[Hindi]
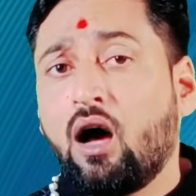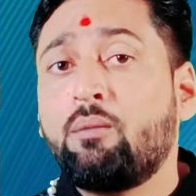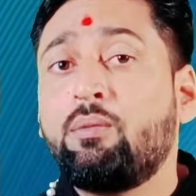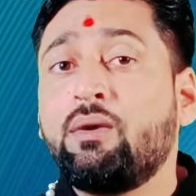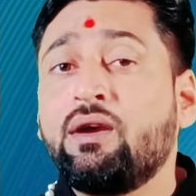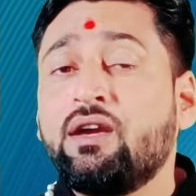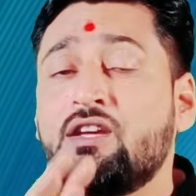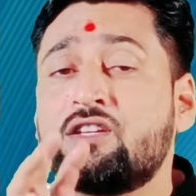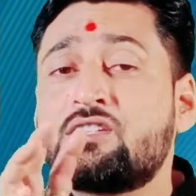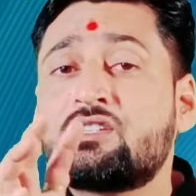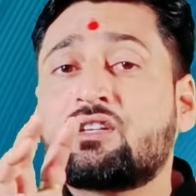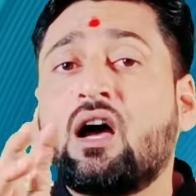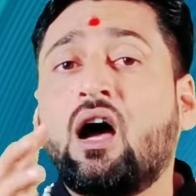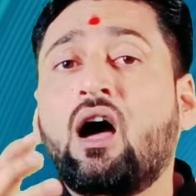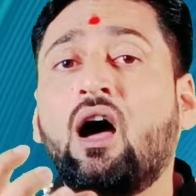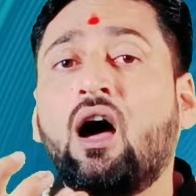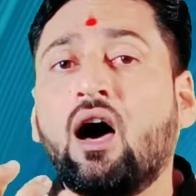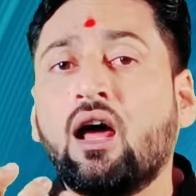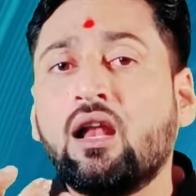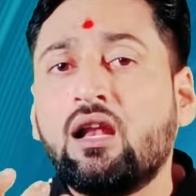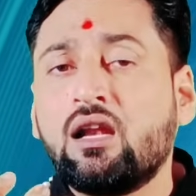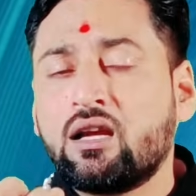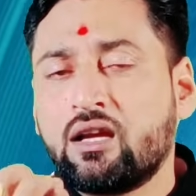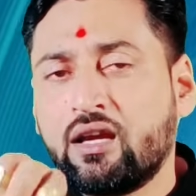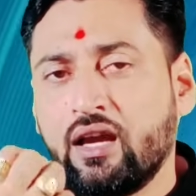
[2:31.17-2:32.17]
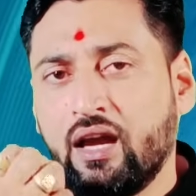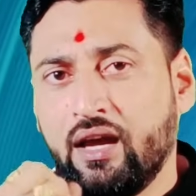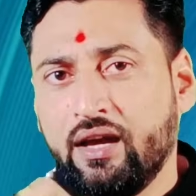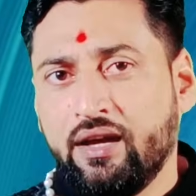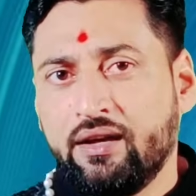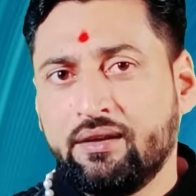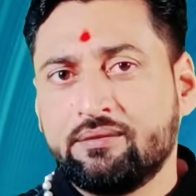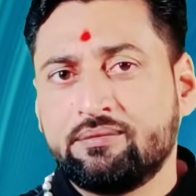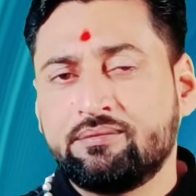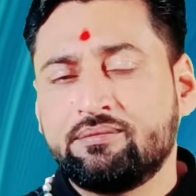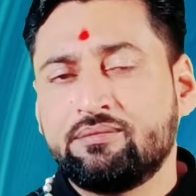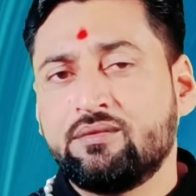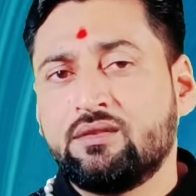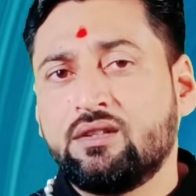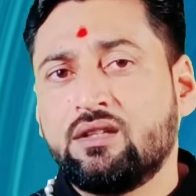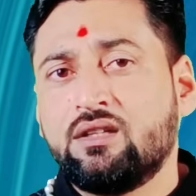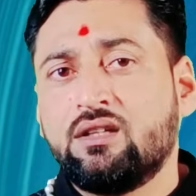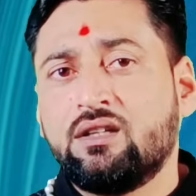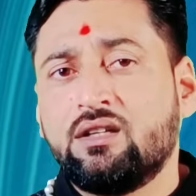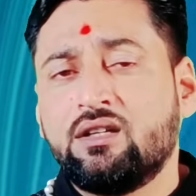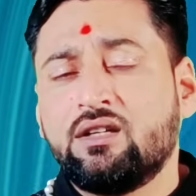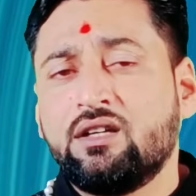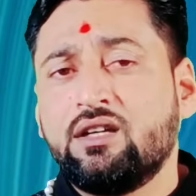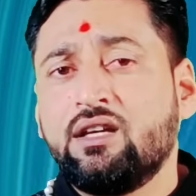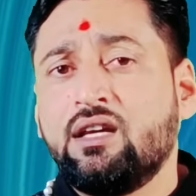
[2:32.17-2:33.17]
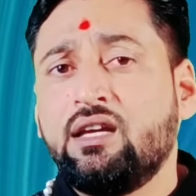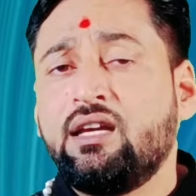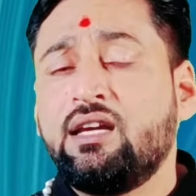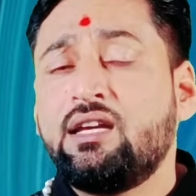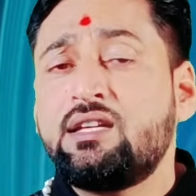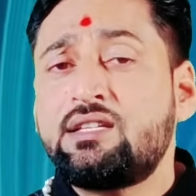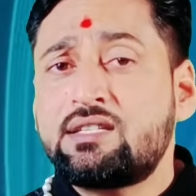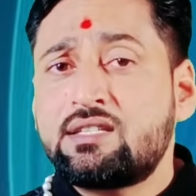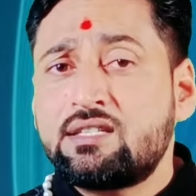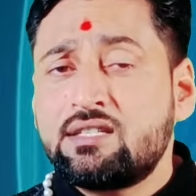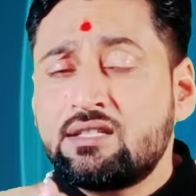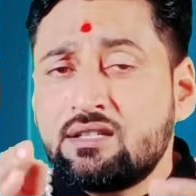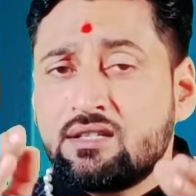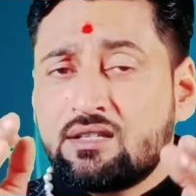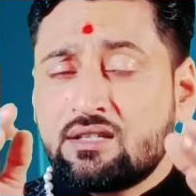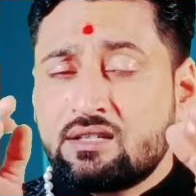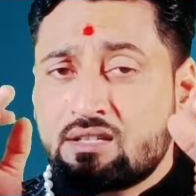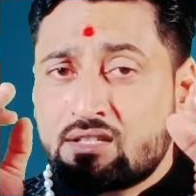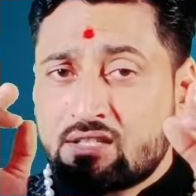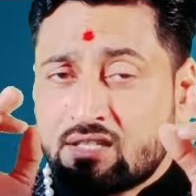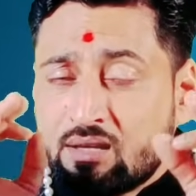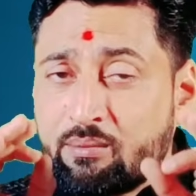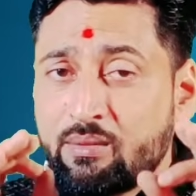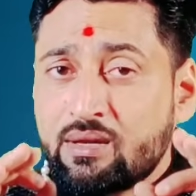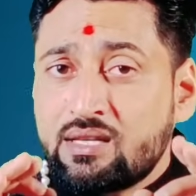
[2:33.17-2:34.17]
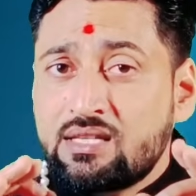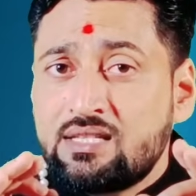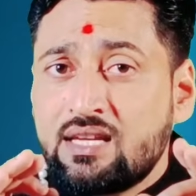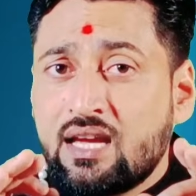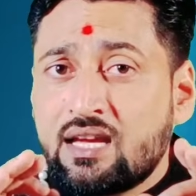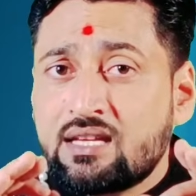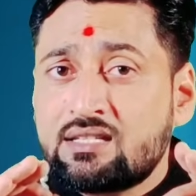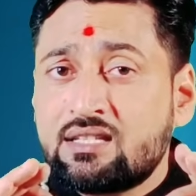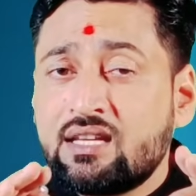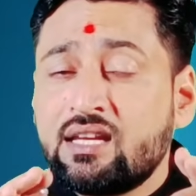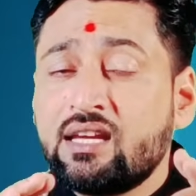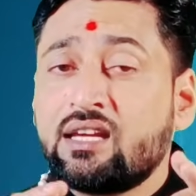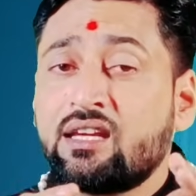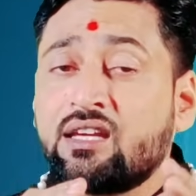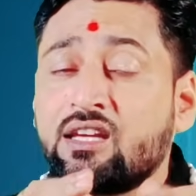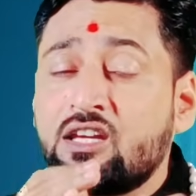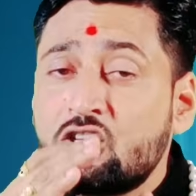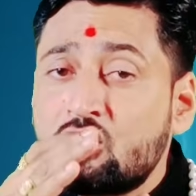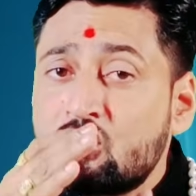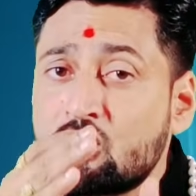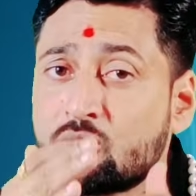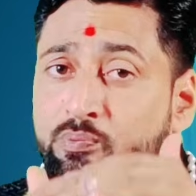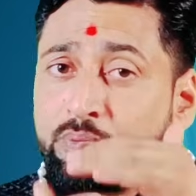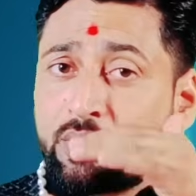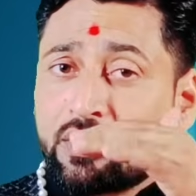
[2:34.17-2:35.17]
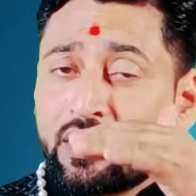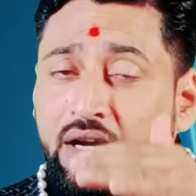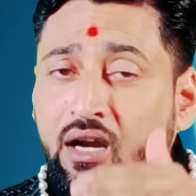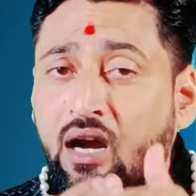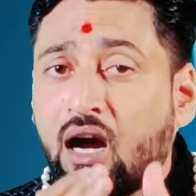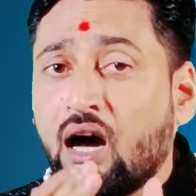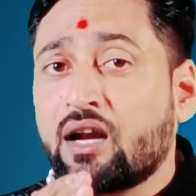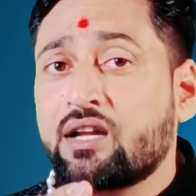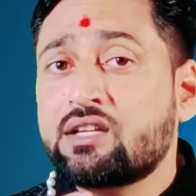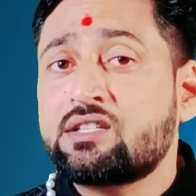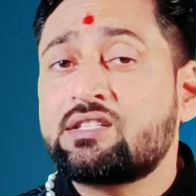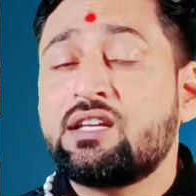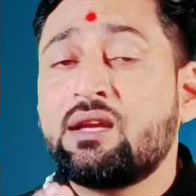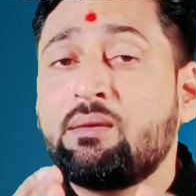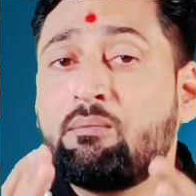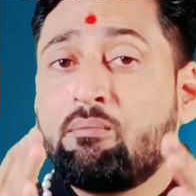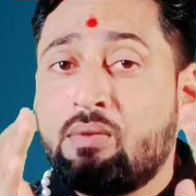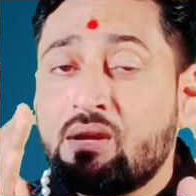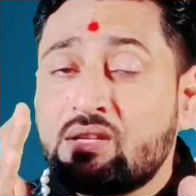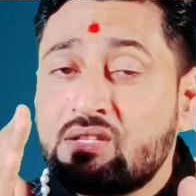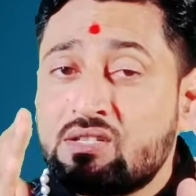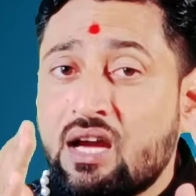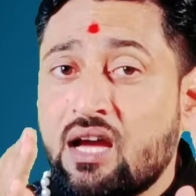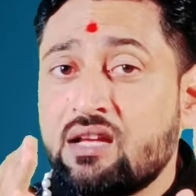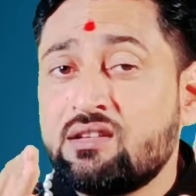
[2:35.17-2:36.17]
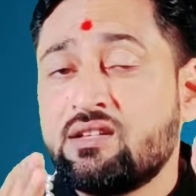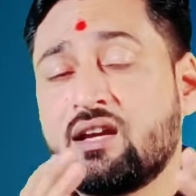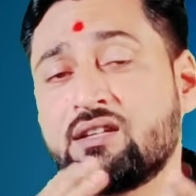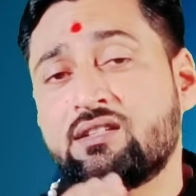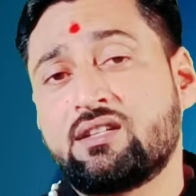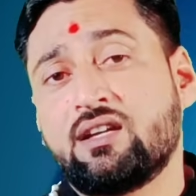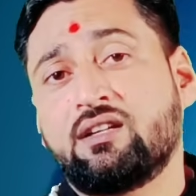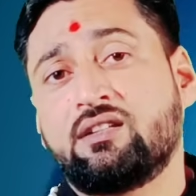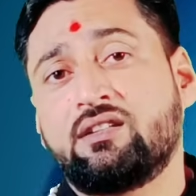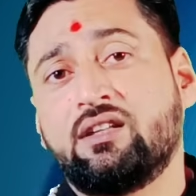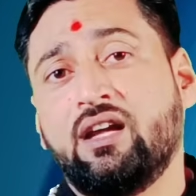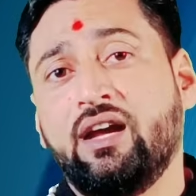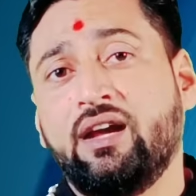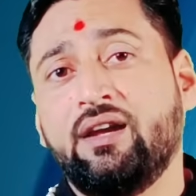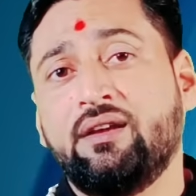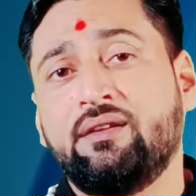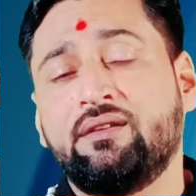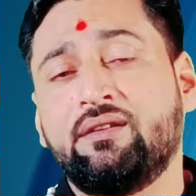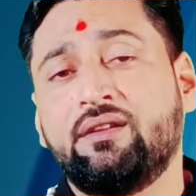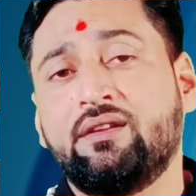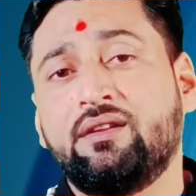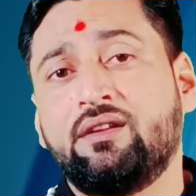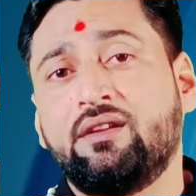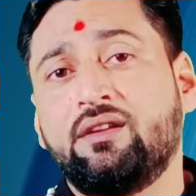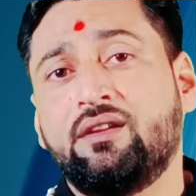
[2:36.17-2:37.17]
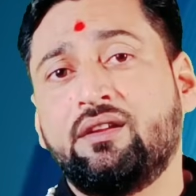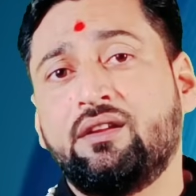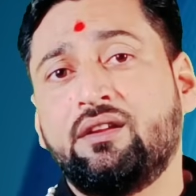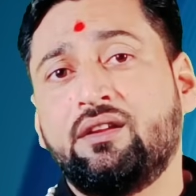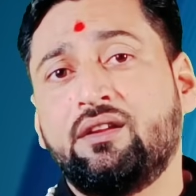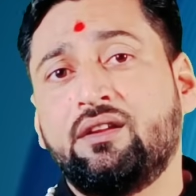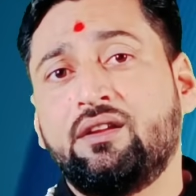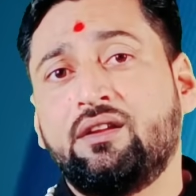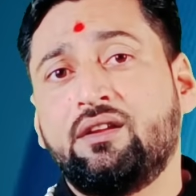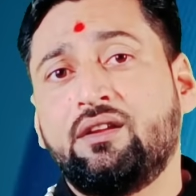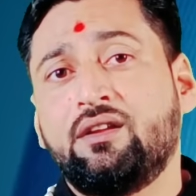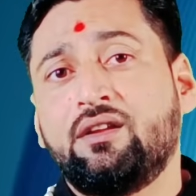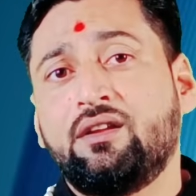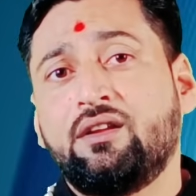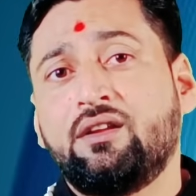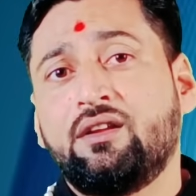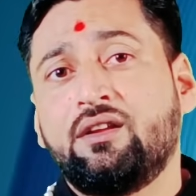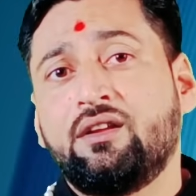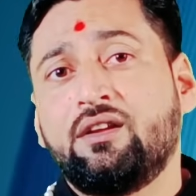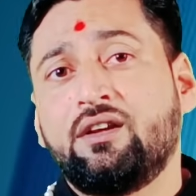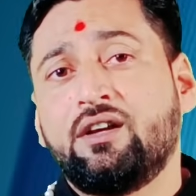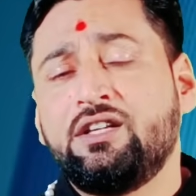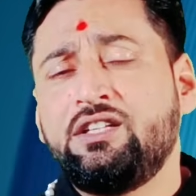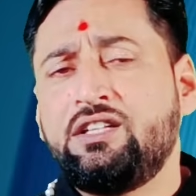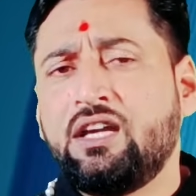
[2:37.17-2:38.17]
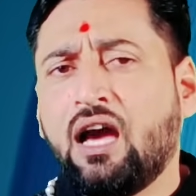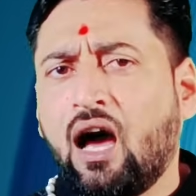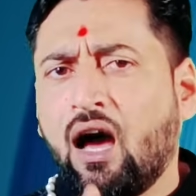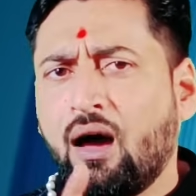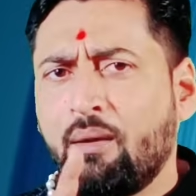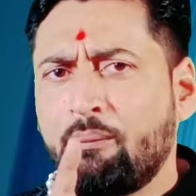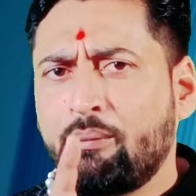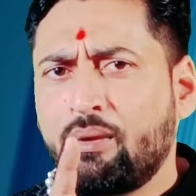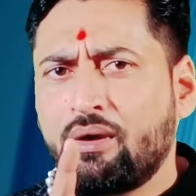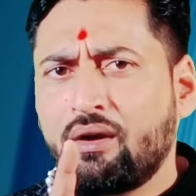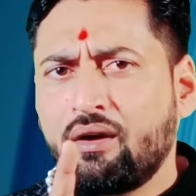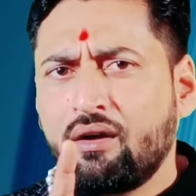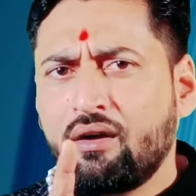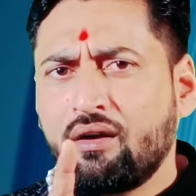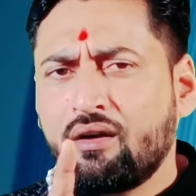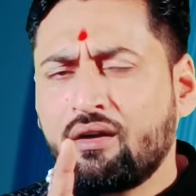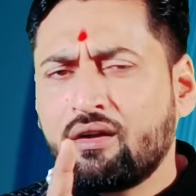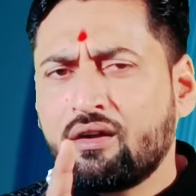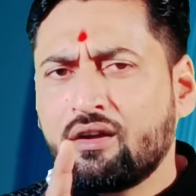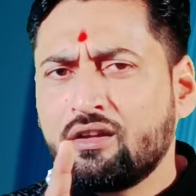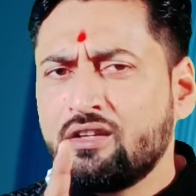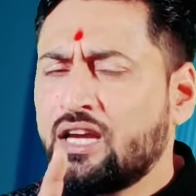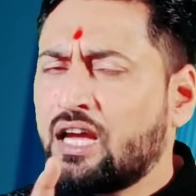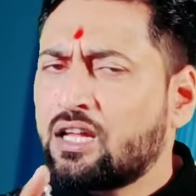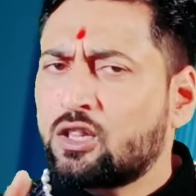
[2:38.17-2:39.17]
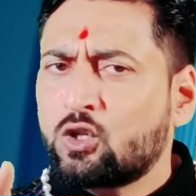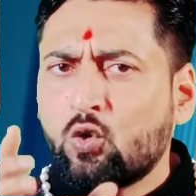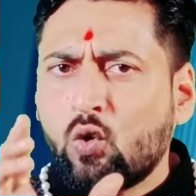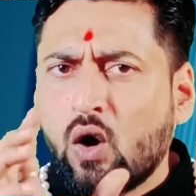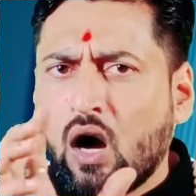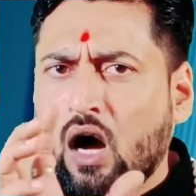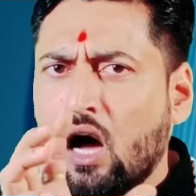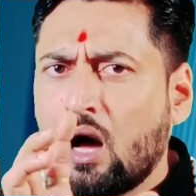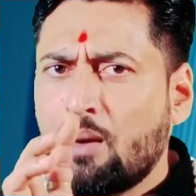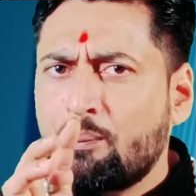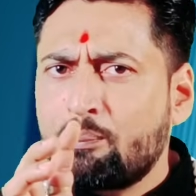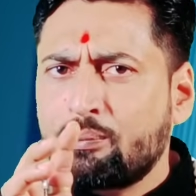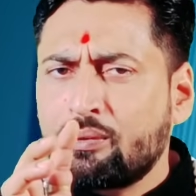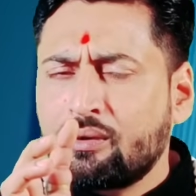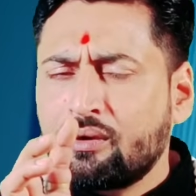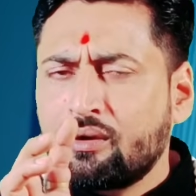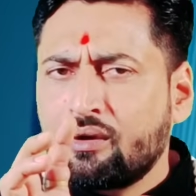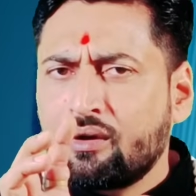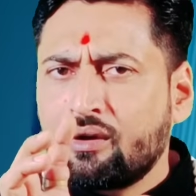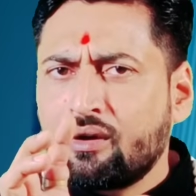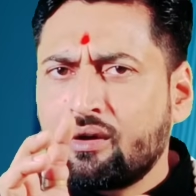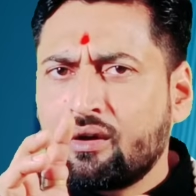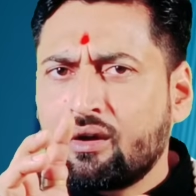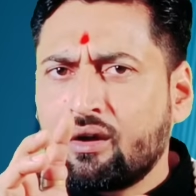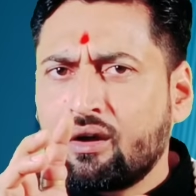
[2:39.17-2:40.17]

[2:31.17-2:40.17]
अब इसका हल क्या है इस समस्या से किस प्रकार से बचा जा सकता है यहां पर या तो आप